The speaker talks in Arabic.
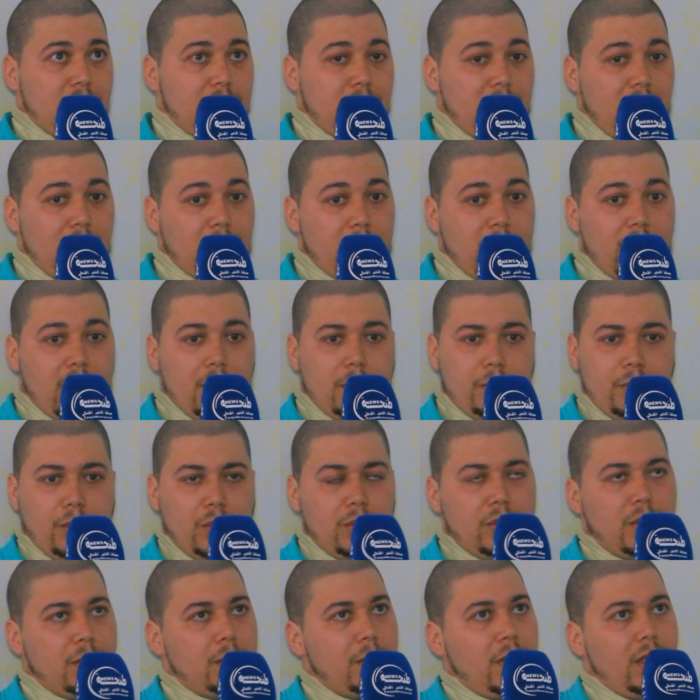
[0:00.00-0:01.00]
كان
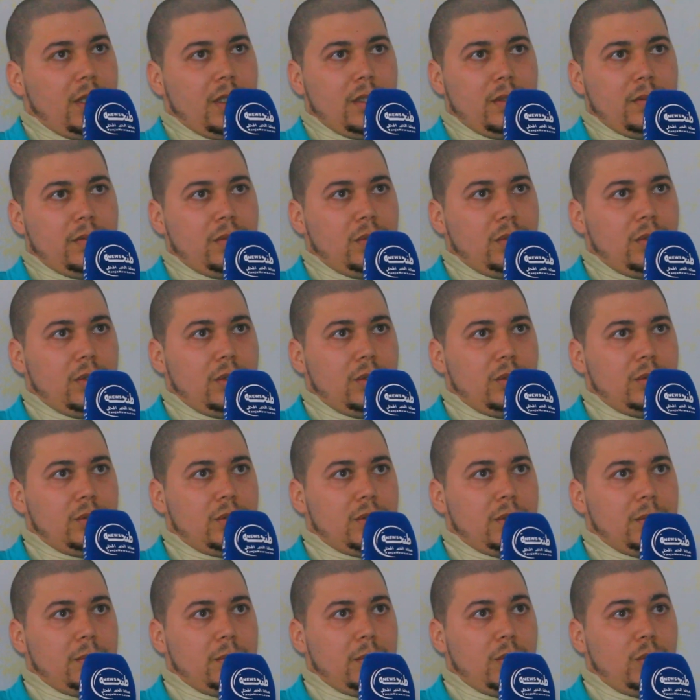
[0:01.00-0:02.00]
مخبع انا ما عارف والو
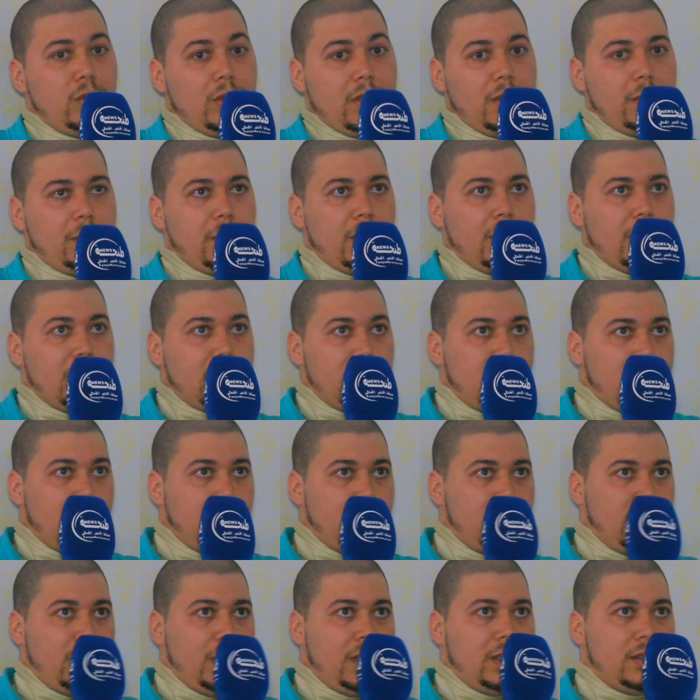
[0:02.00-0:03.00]
تما هو كان باغي
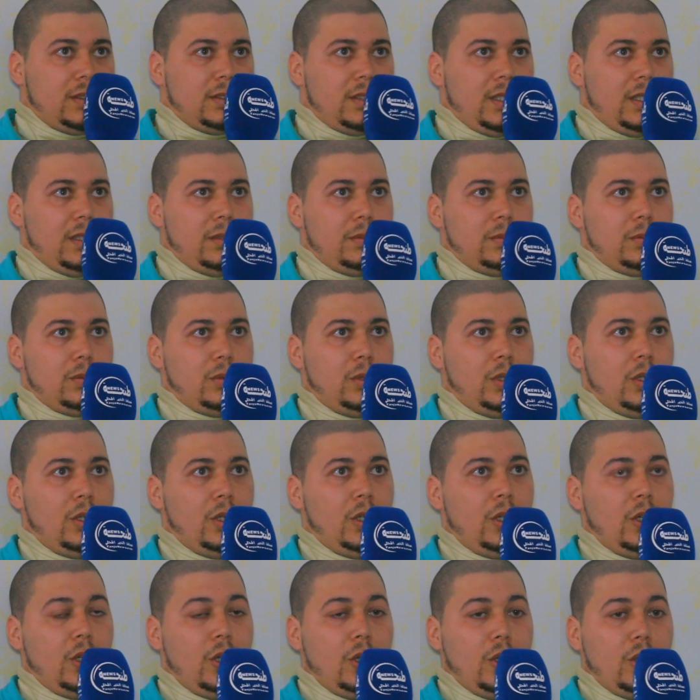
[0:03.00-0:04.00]
يضرب واحد صاحبو
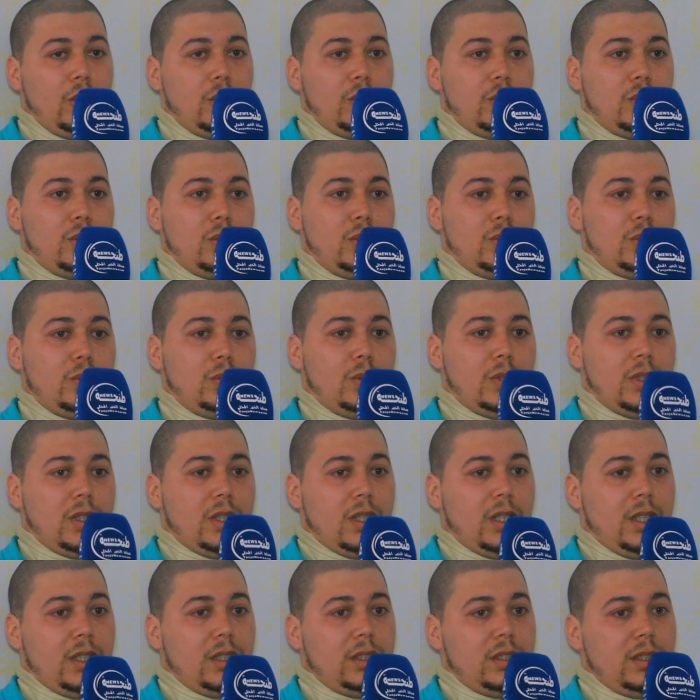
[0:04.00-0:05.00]
وهو
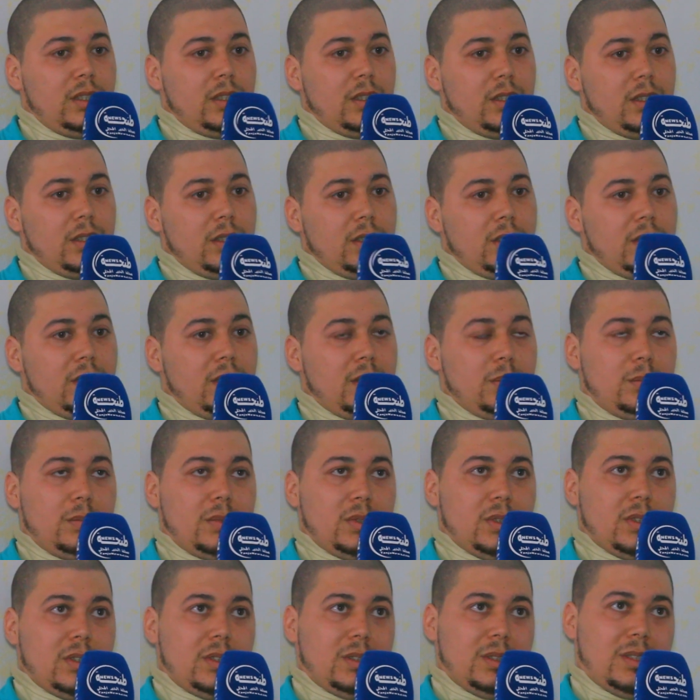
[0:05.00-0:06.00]
قال لي
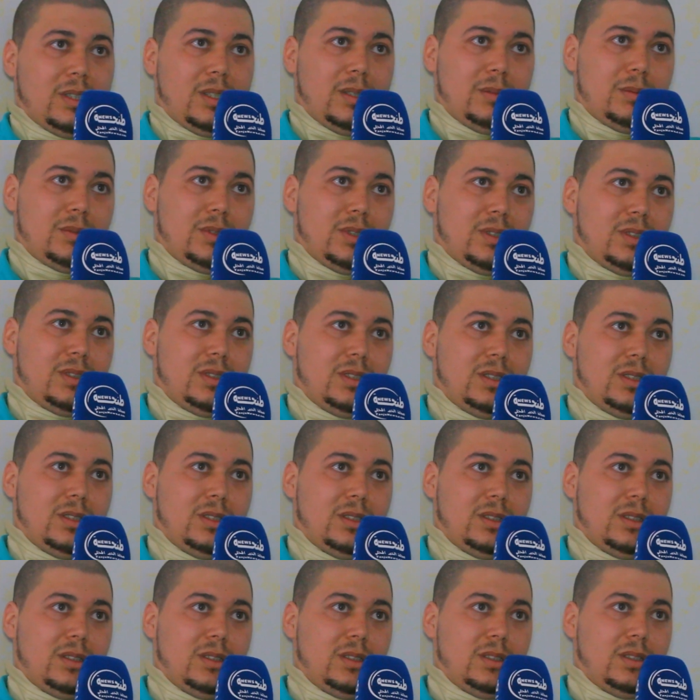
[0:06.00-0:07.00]
لما ضربتك شي
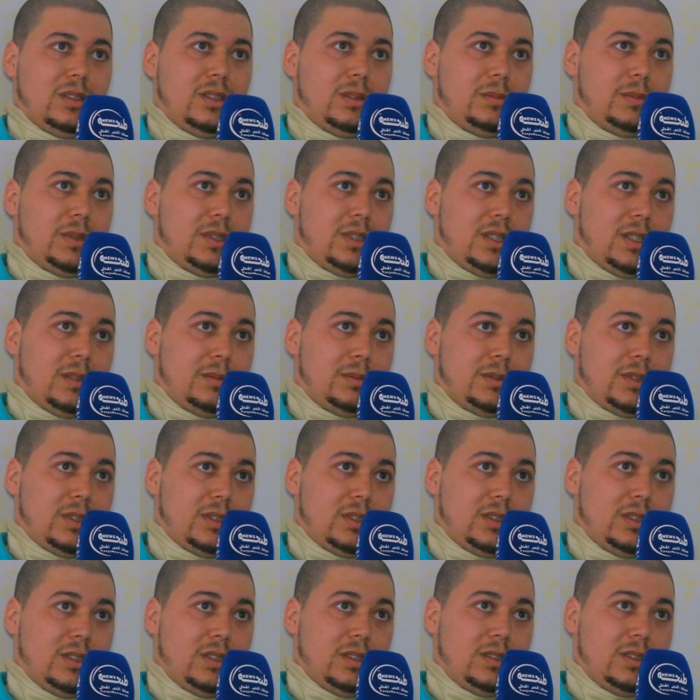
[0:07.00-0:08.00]
لما
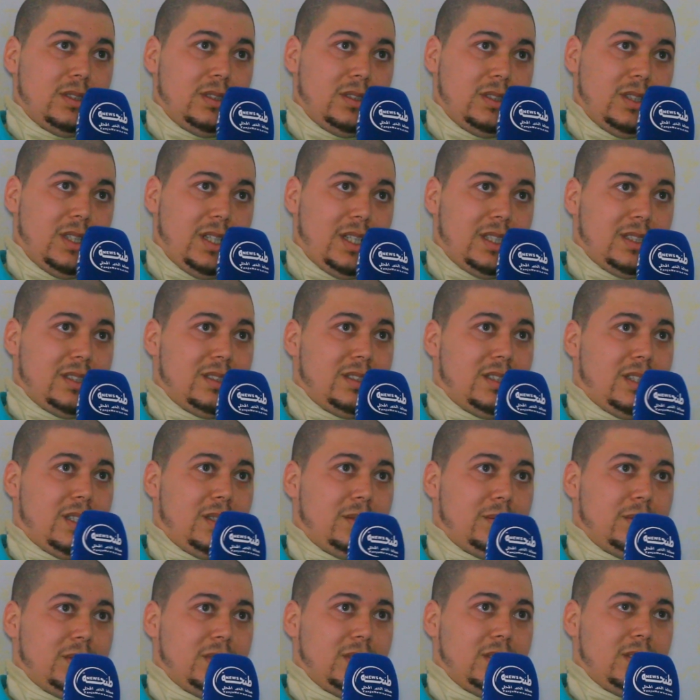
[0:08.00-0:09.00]
ضربتك شي سينا عاد
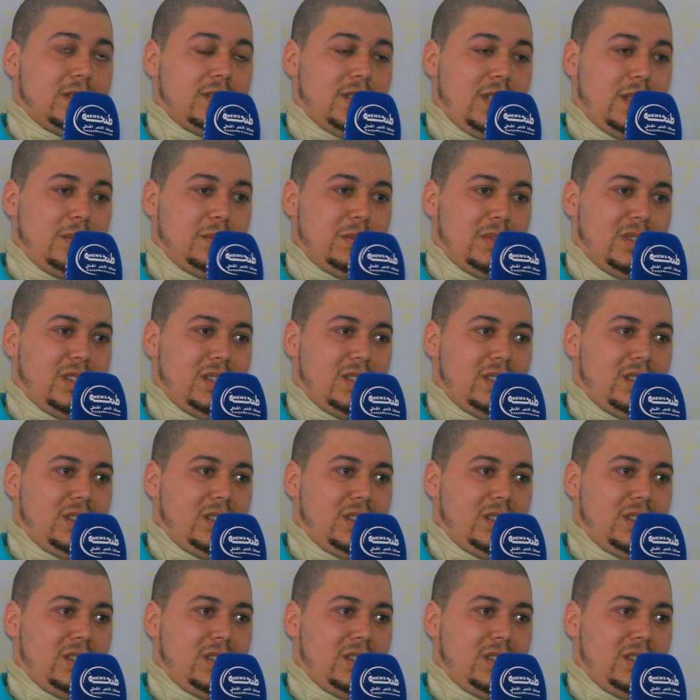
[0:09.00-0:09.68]
ضربني زعما